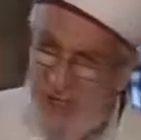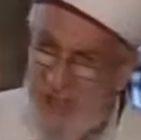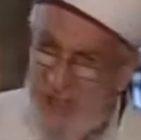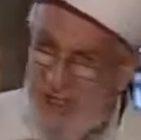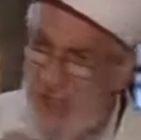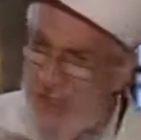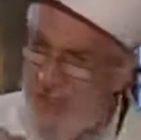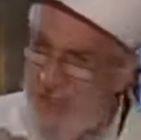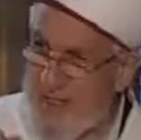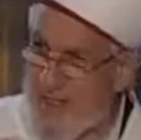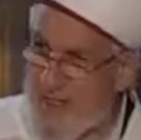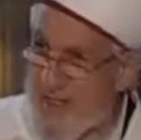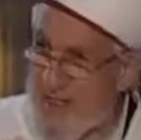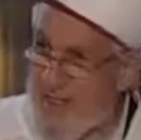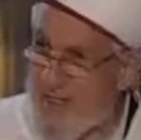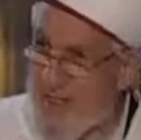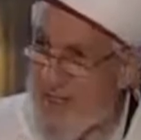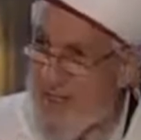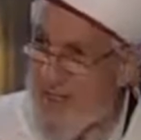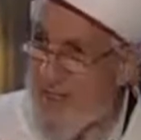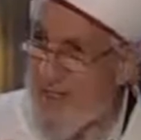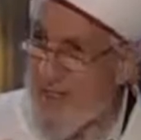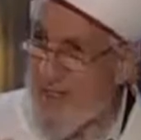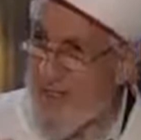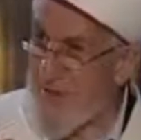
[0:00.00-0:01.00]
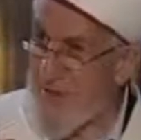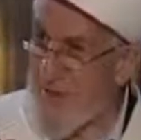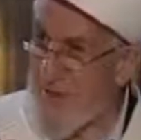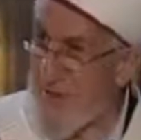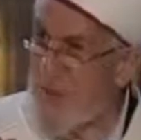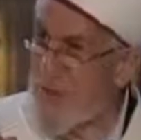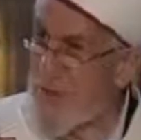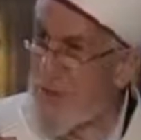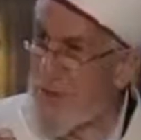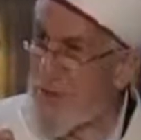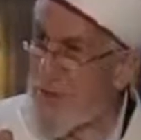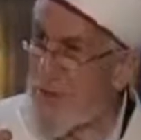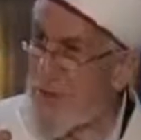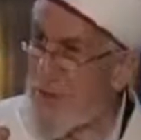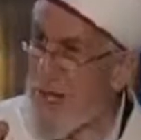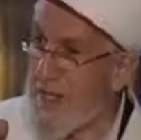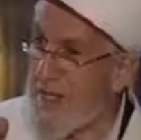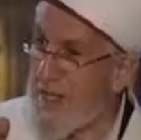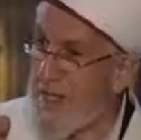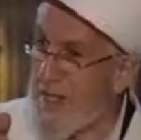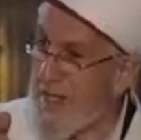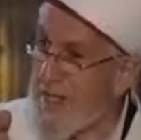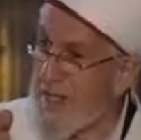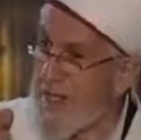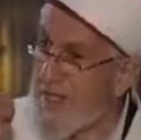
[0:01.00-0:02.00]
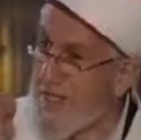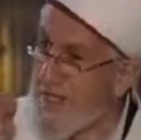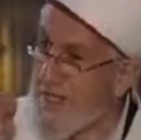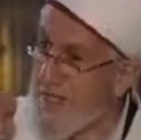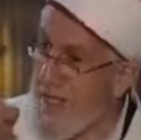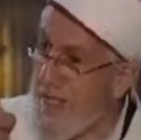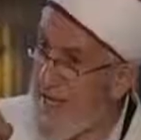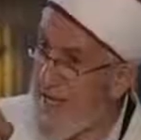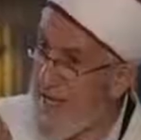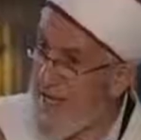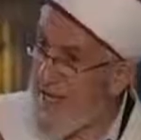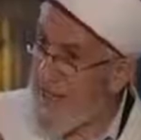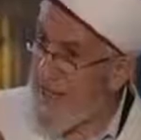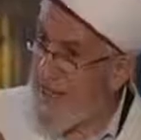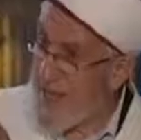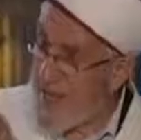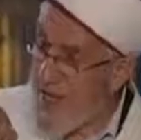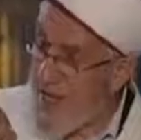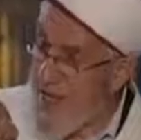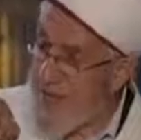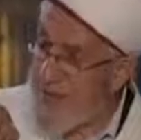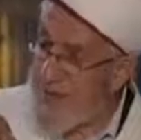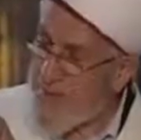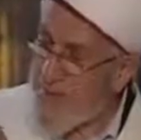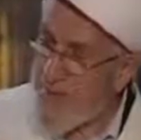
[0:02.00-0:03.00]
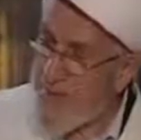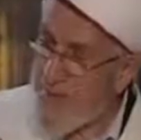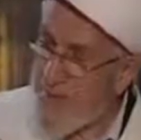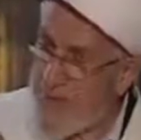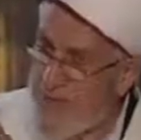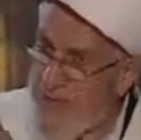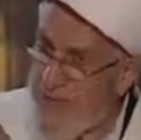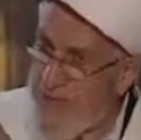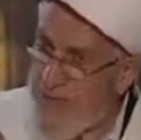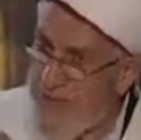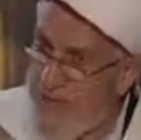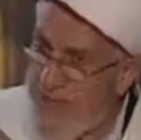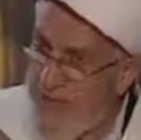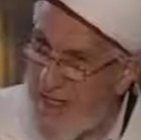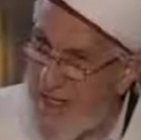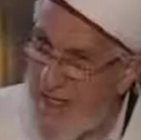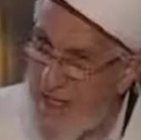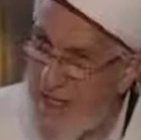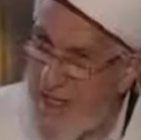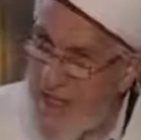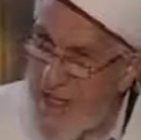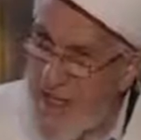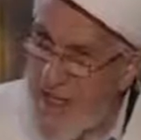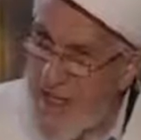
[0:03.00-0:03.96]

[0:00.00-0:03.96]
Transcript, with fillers: yetki senin, on, kudretin elin, on, hepsi kudretine